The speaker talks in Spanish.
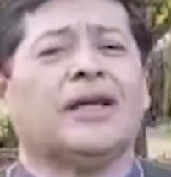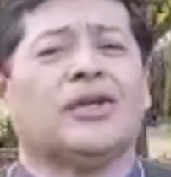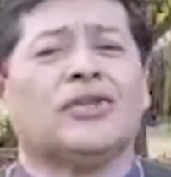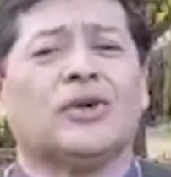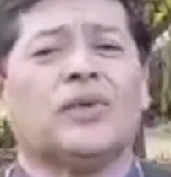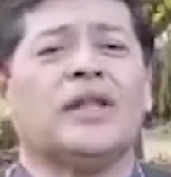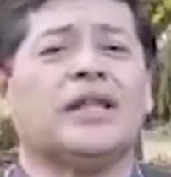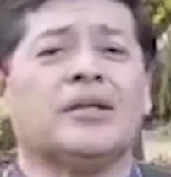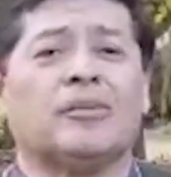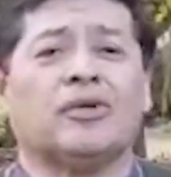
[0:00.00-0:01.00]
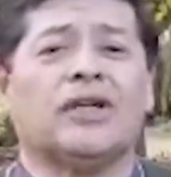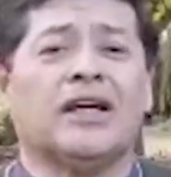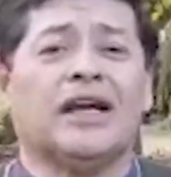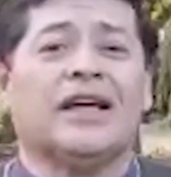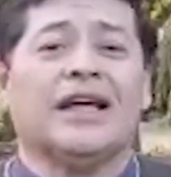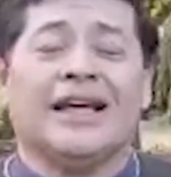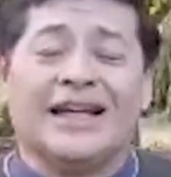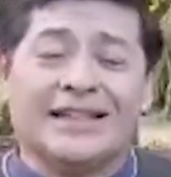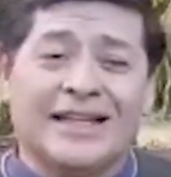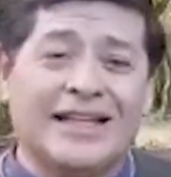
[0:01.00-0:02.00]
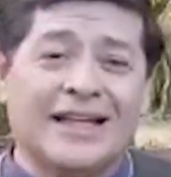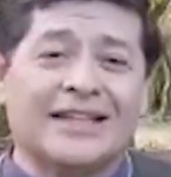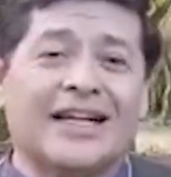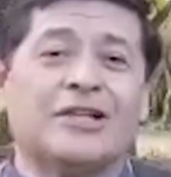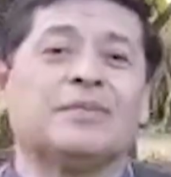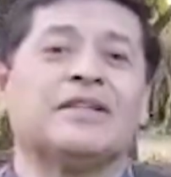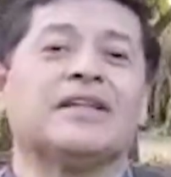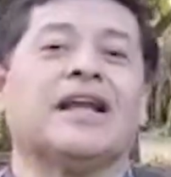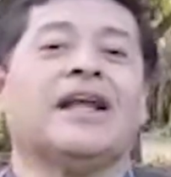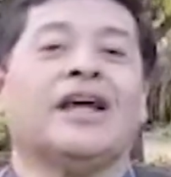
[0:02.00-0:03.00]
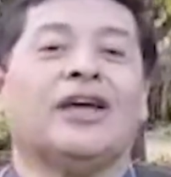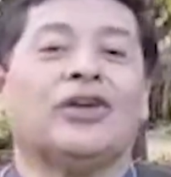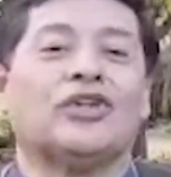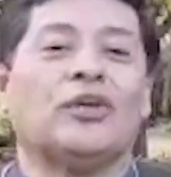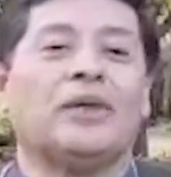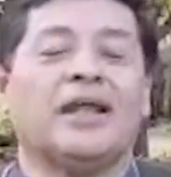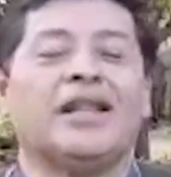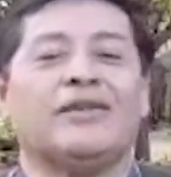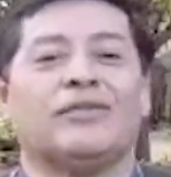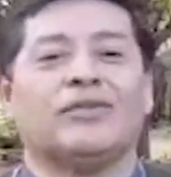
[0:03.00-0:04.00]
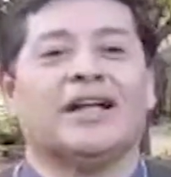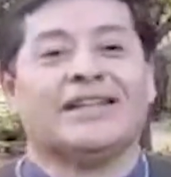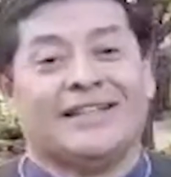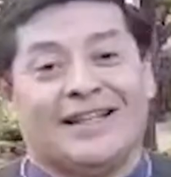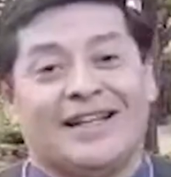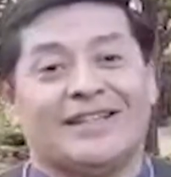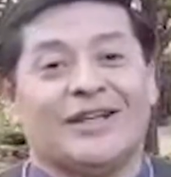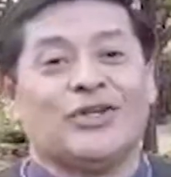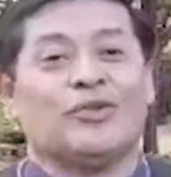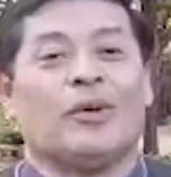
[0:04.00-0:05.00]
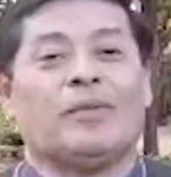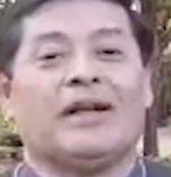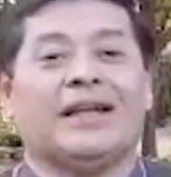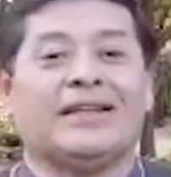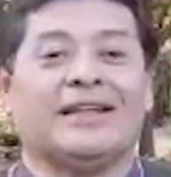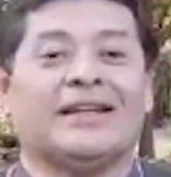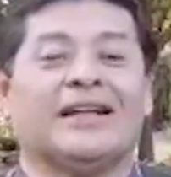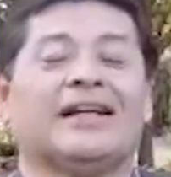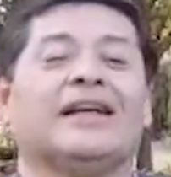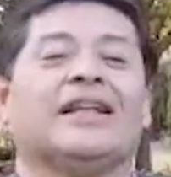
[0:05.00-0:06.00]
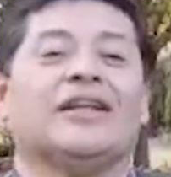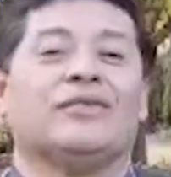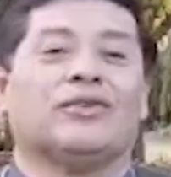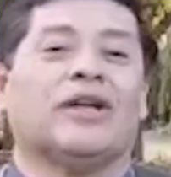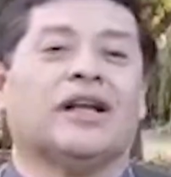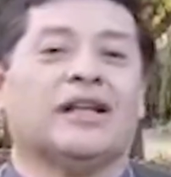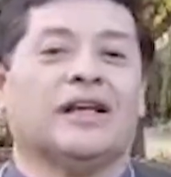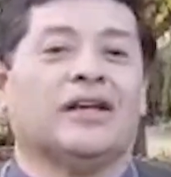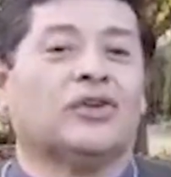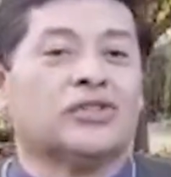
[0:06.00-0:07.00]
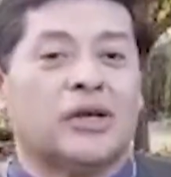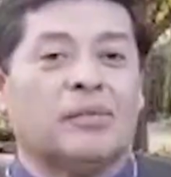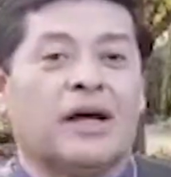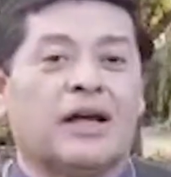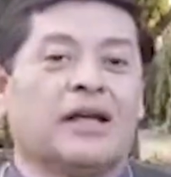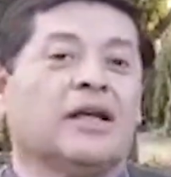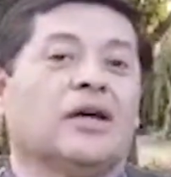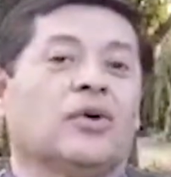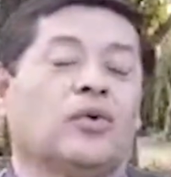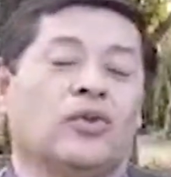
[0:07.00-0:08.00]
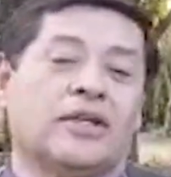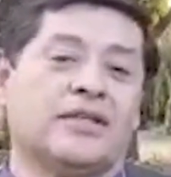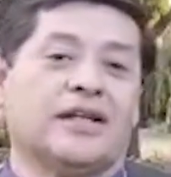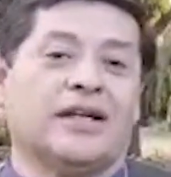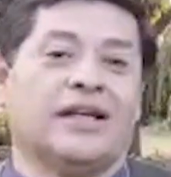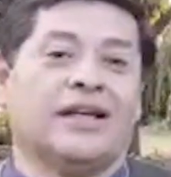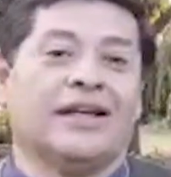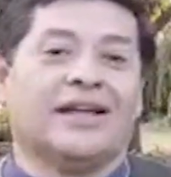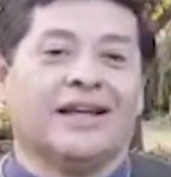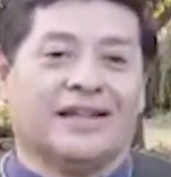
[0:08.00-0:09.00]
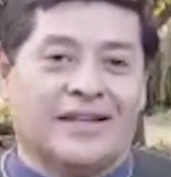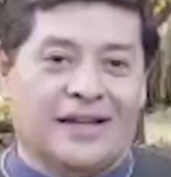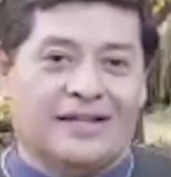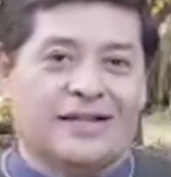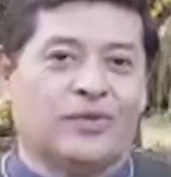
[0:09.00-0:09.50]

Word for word: Dios te cuide y te proteja en este día tan especial. Y no te olvides de disfrutar, si tienes tu papá en la tierra, de disfrutar de llamarle o decirle que estás a